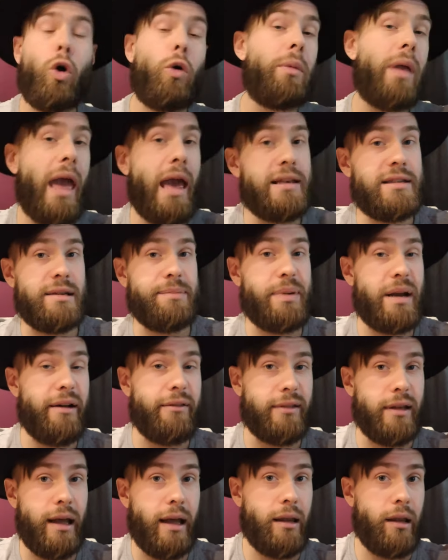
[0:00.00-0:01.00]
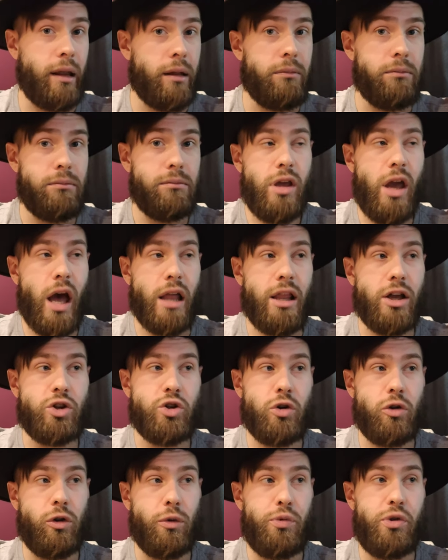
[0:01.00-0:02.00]
Но у меня есть оправдание. Я
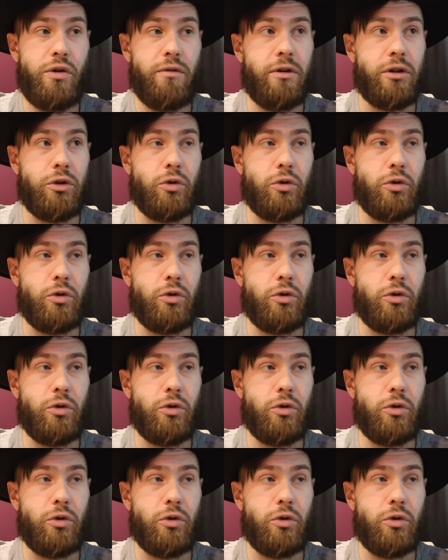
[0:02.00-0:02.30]
нашел общего